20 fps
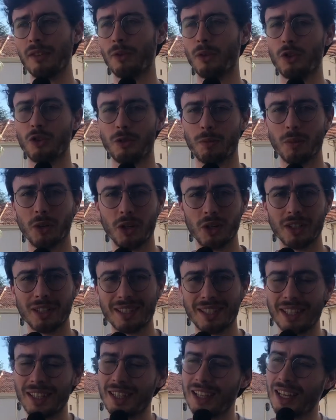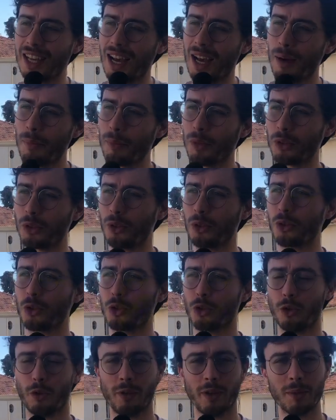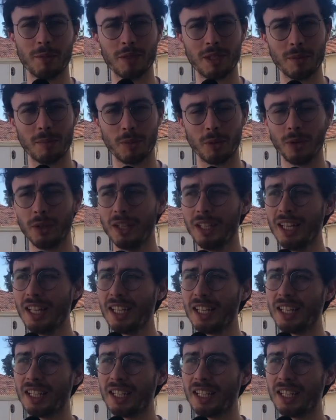et franchement c'était important de chauffer un petit peu.